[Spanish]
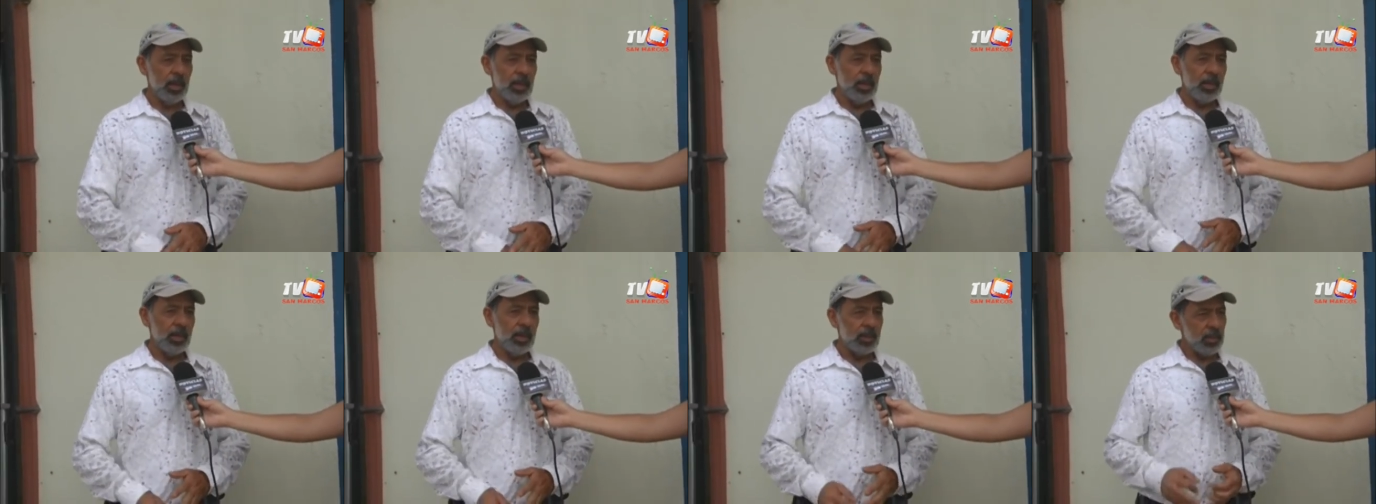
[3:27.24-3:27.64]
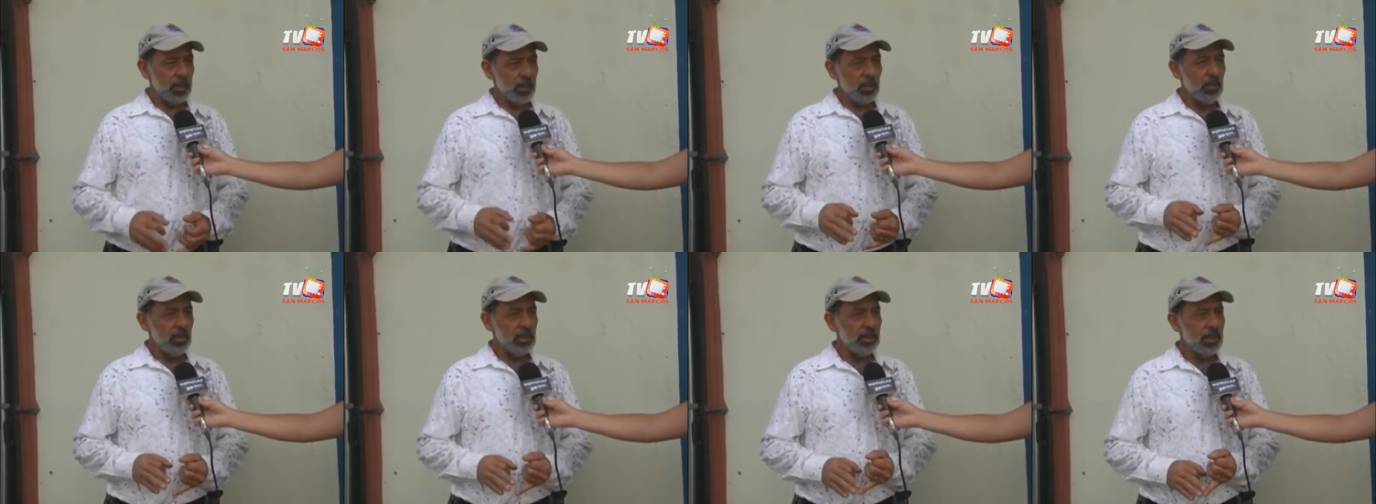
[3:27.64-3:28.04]
Y así
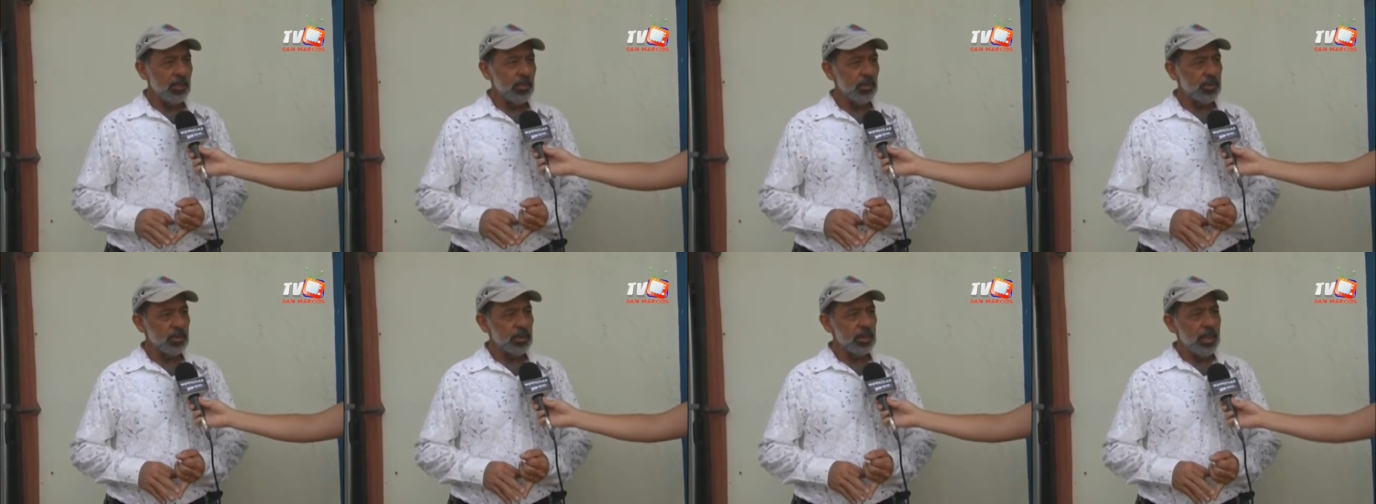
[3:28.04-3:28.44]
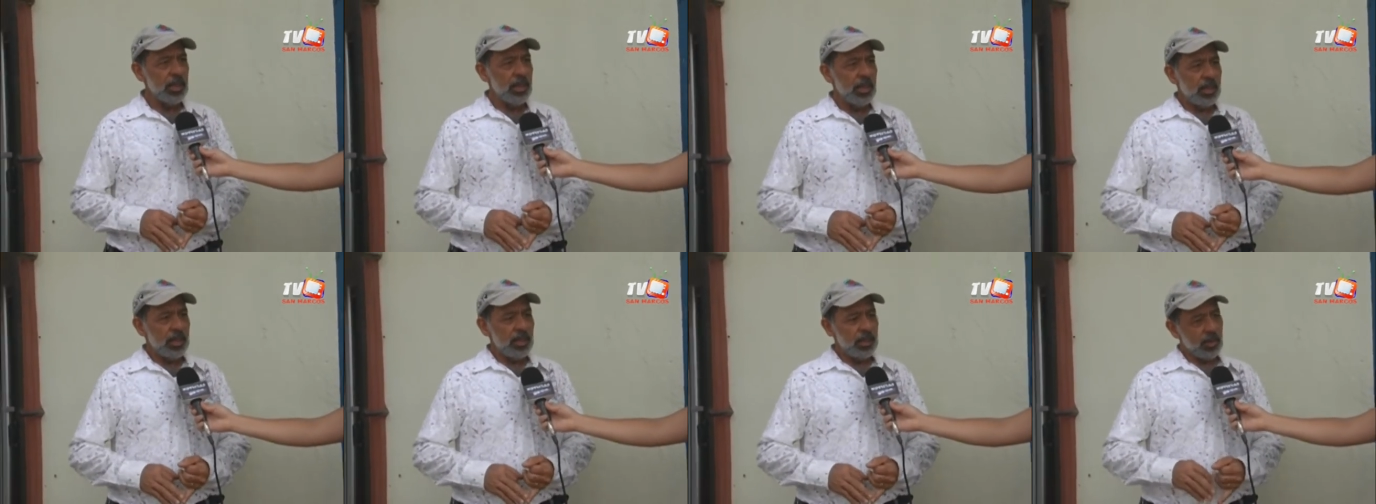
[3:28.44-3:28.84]
como estamos
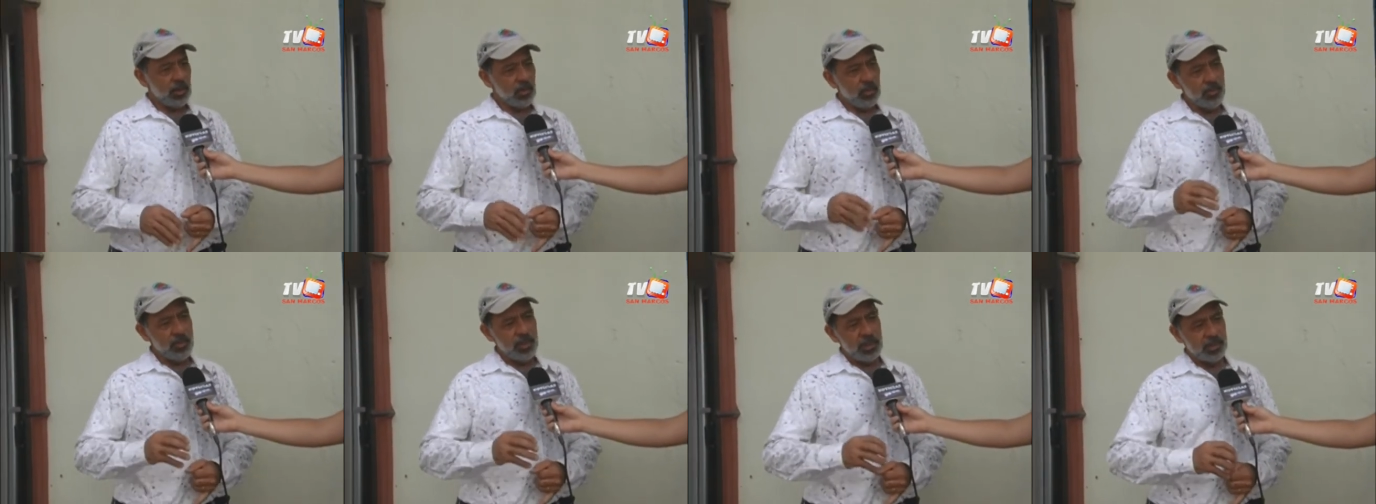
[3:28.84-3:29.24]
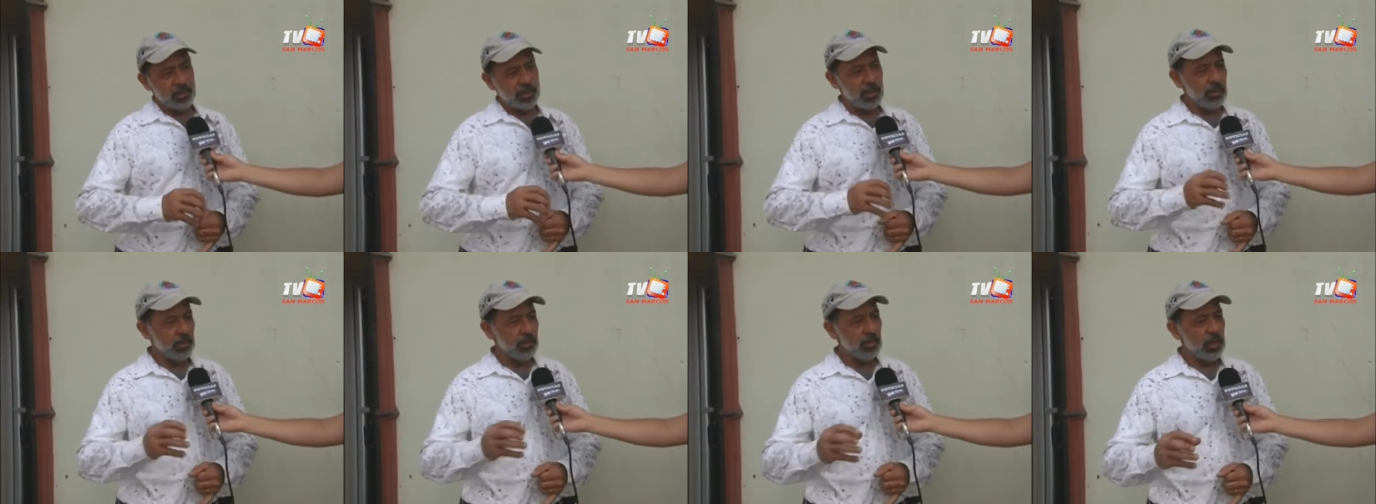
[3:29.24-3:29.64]
eh,
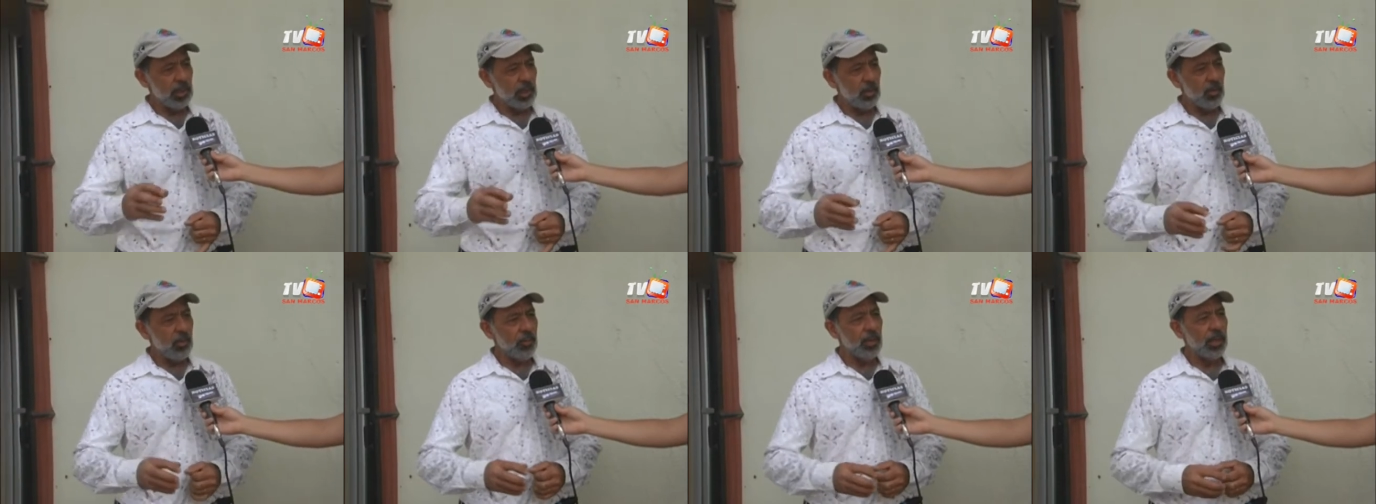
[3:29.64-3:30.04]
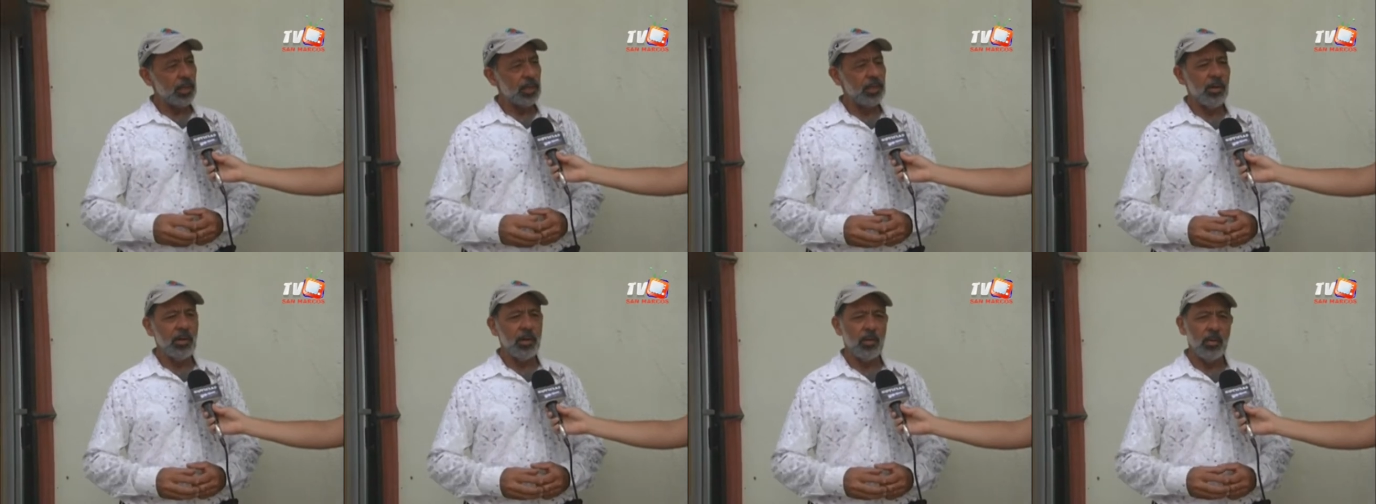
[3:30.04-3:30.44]
convirtiendo la
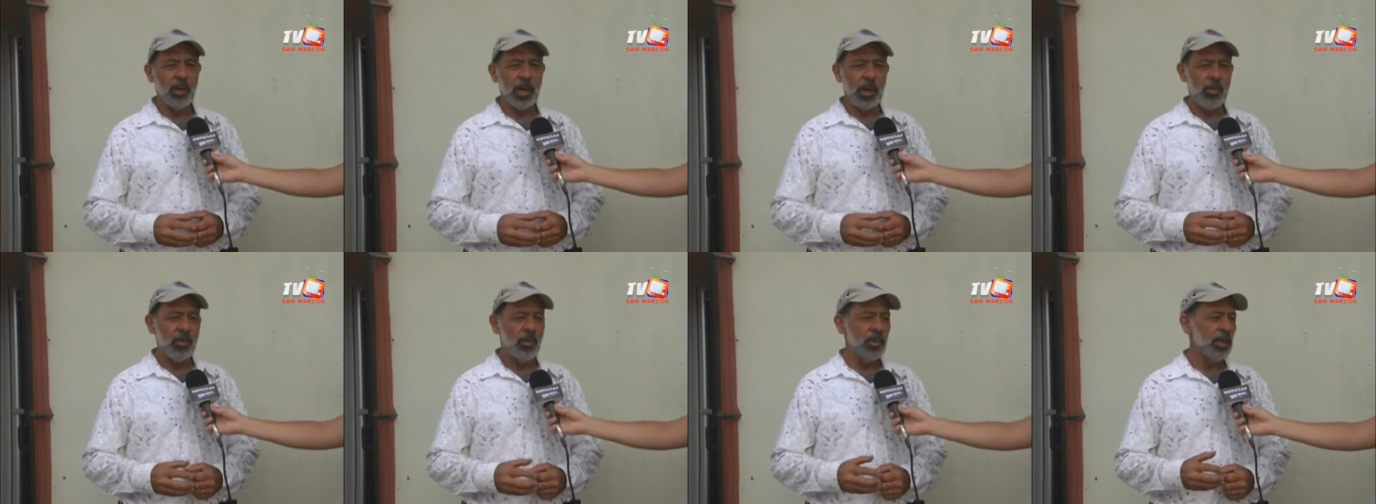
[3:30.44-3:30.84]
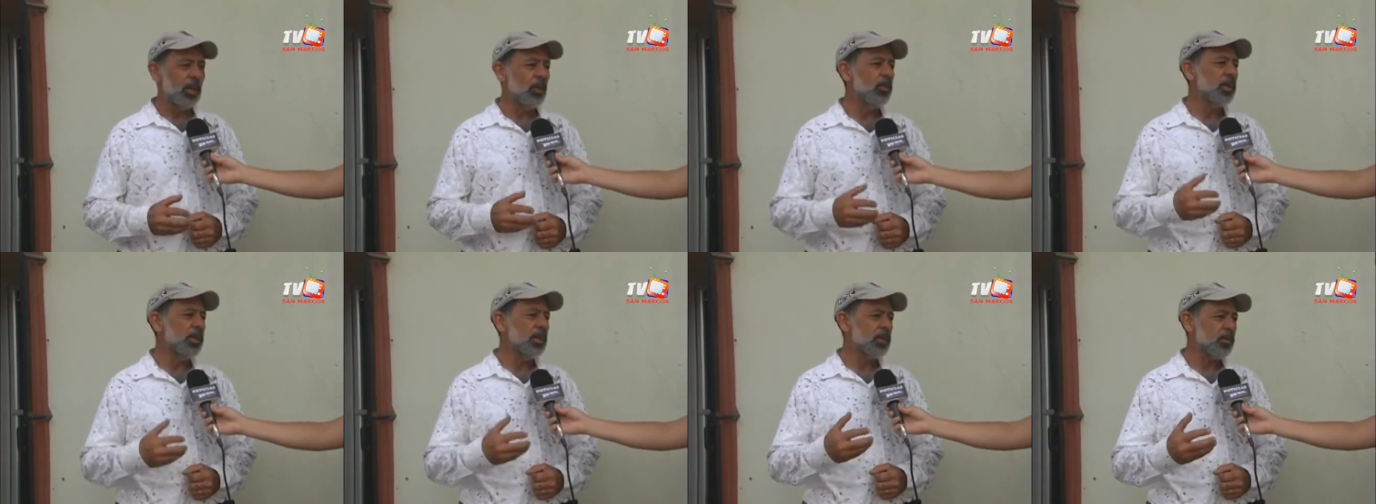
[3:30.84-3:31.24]
cooperativa Cocamol en
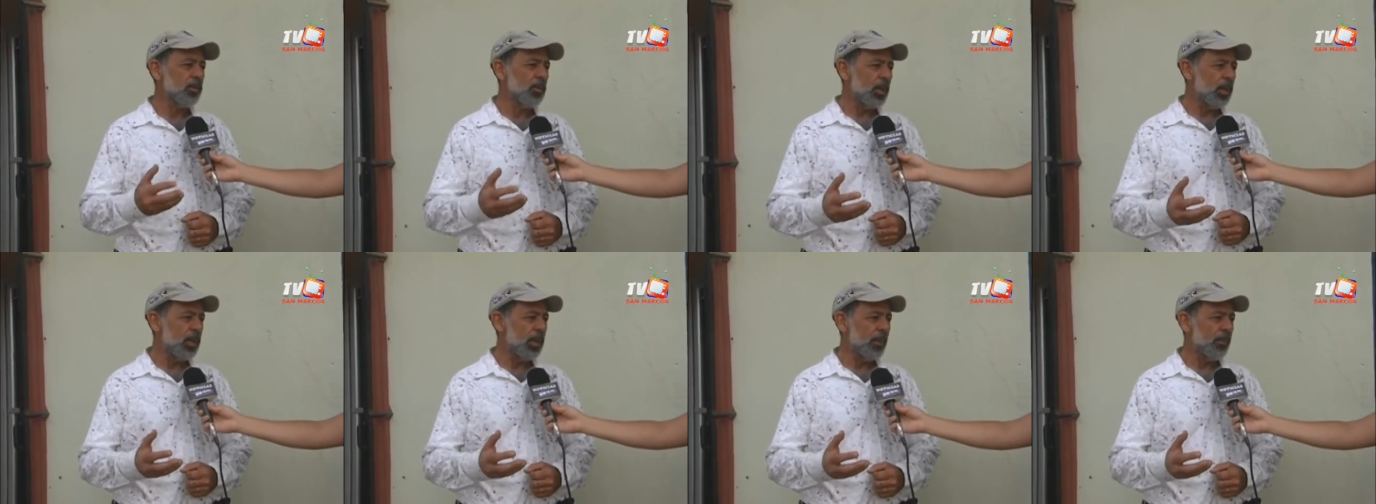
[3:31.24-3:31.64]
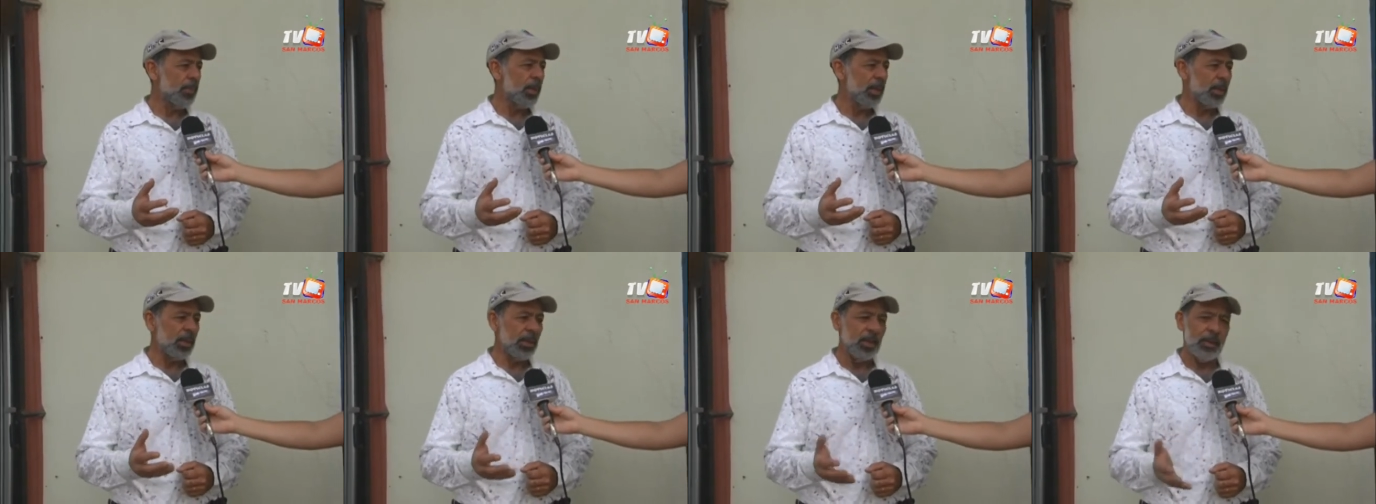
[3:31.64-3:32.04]
una escuela
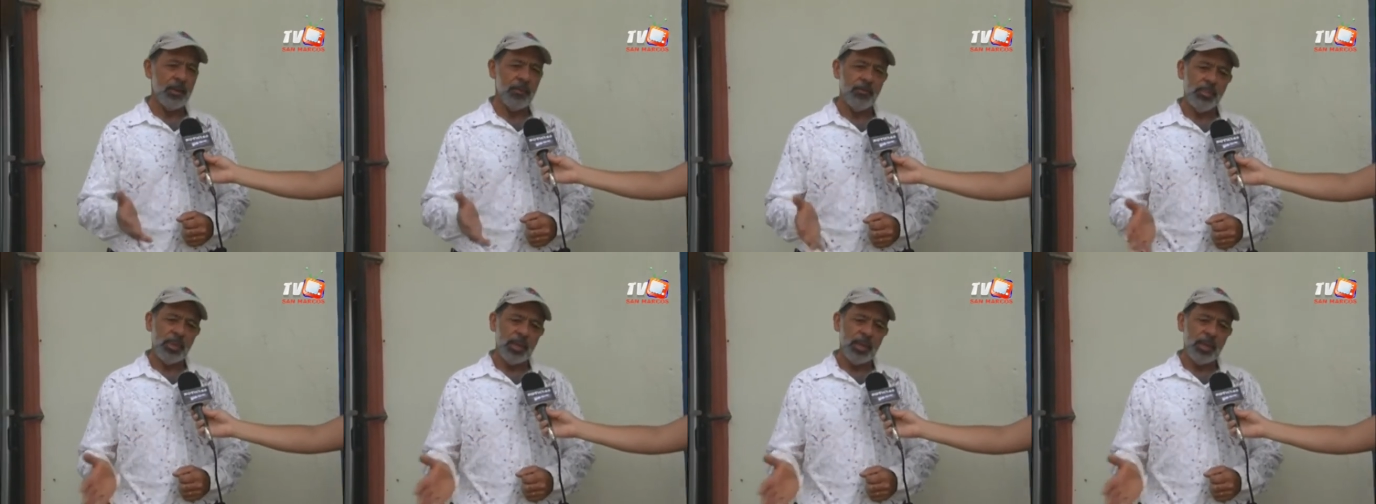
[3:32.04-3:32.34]
para que